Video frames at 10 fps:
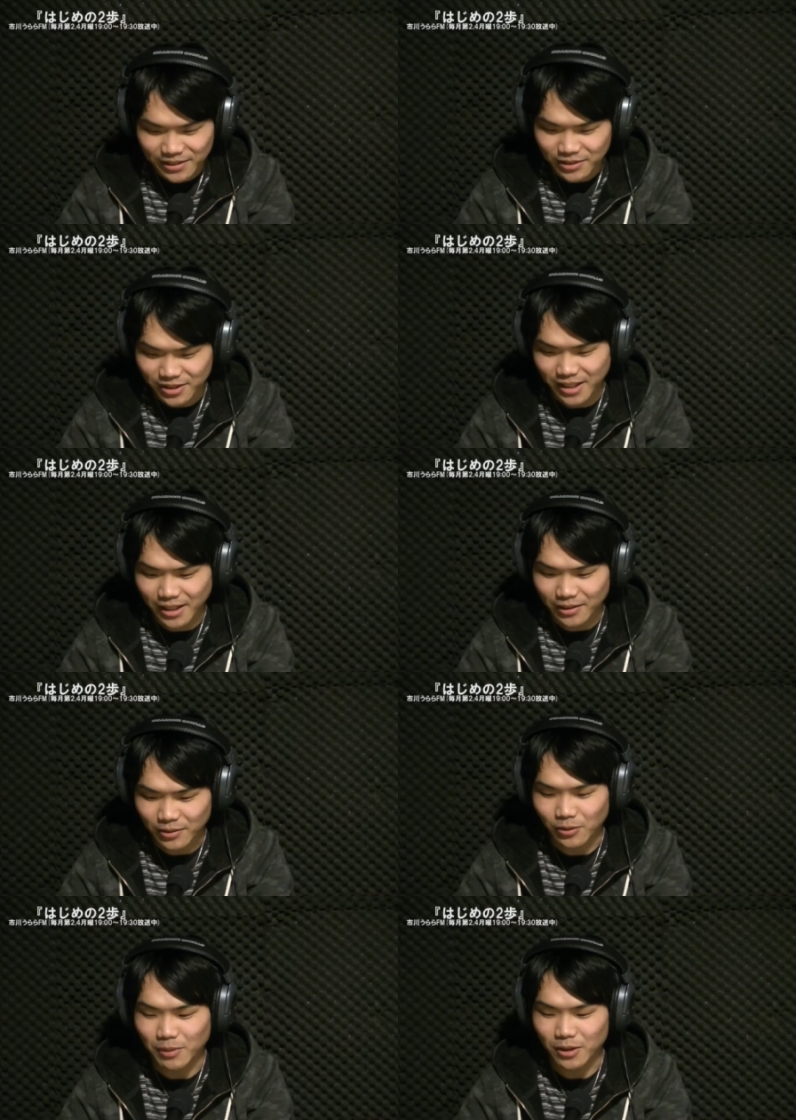そして
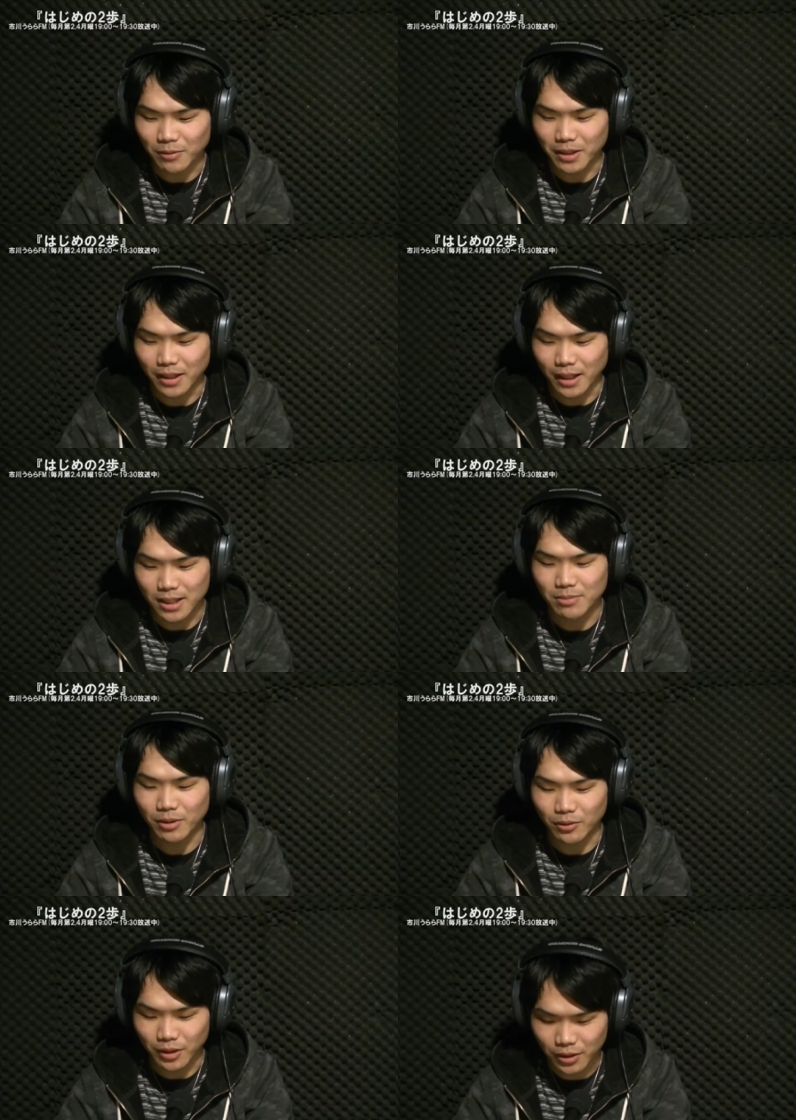この番組初
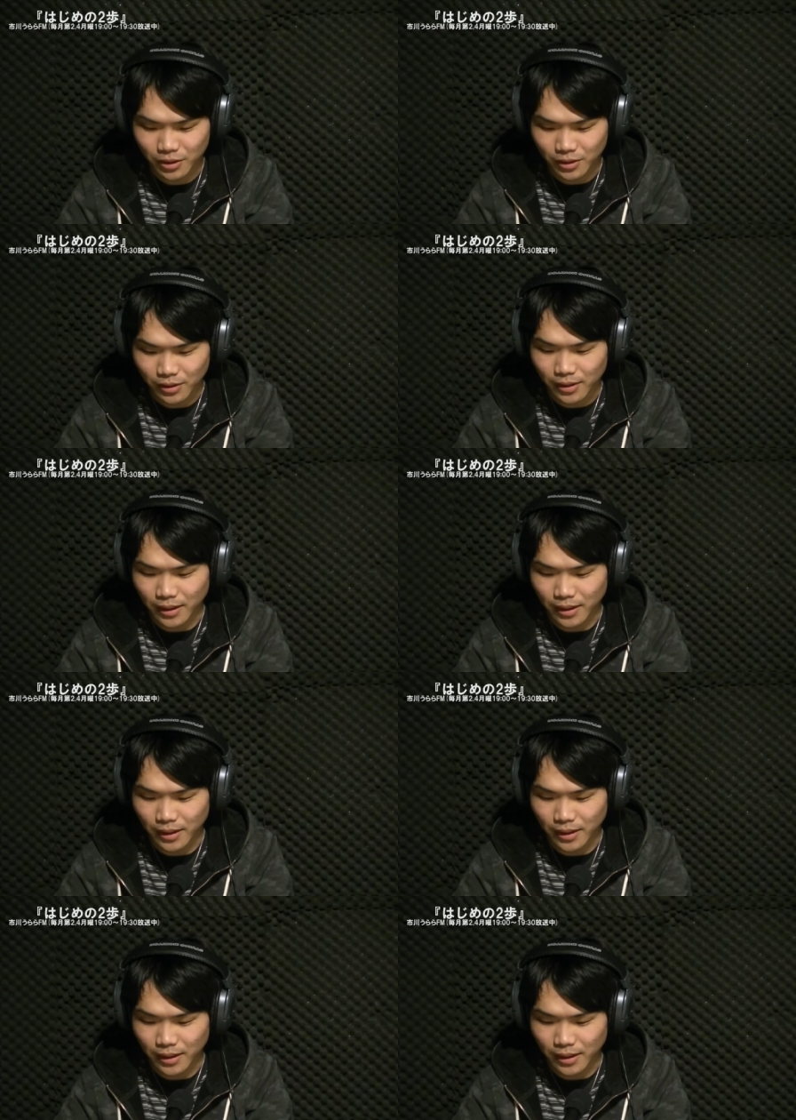めの2分